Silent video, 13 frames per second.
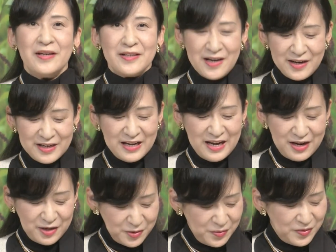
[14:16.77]
やはり
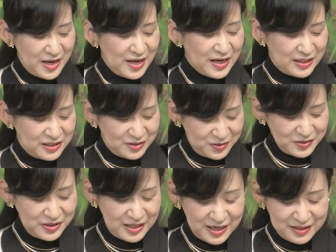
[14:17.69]
両陛下にとっ
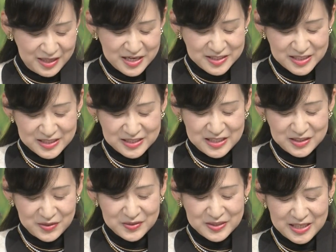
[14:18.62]
て大切な
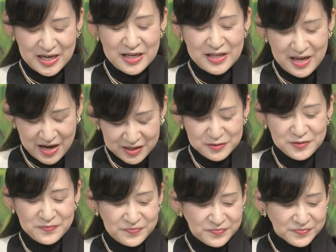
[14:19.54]
存在である